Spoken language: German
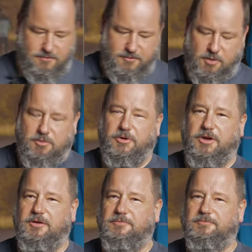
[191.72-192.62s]
Wir haben
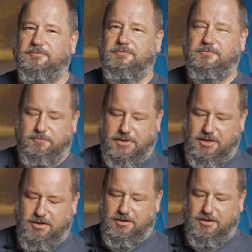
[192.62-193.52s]
einmal
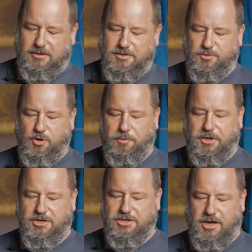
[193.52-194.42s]
beginnend das
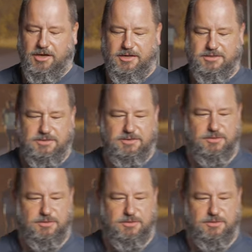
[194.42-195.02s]
Körbchensteigeisen.